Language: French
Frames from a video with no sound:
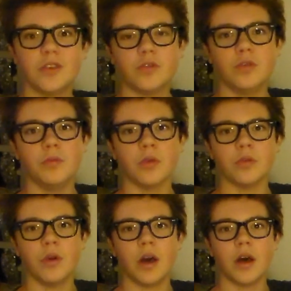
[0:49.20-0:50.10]
Surtout
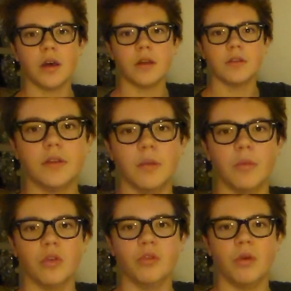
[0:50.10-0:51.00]
l'humour noir.
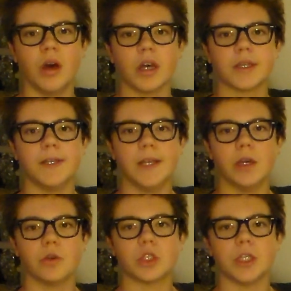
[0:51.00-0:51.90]
Tellement noir qu'il
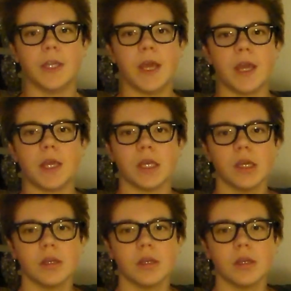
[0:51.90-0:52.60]
est enchaîné.